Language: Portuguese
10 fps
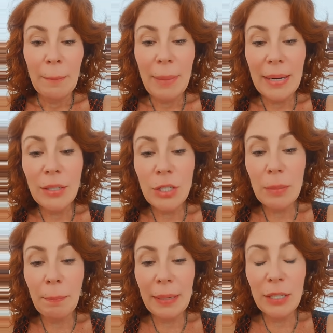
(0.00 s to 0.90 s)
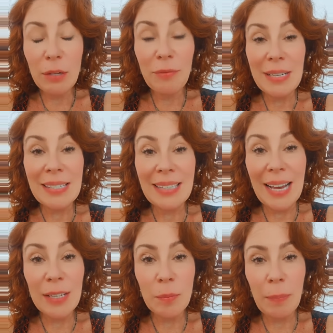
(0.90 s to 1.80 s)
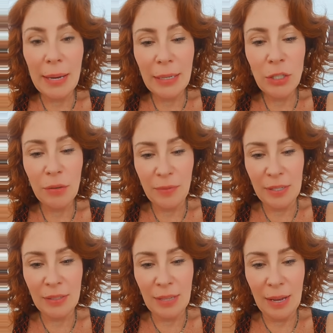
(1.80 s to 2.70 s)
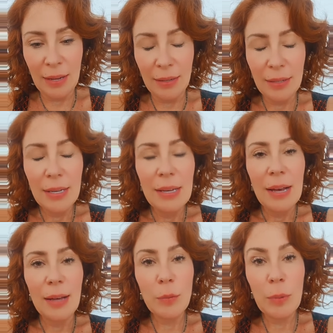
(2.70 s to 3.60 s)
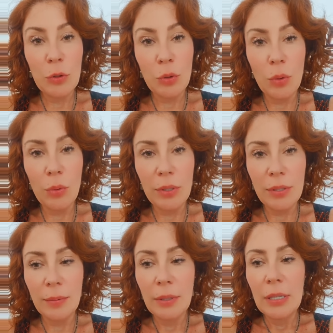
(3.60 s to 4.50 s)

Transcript: Para de, para de afastar, parem de afastar as pessoas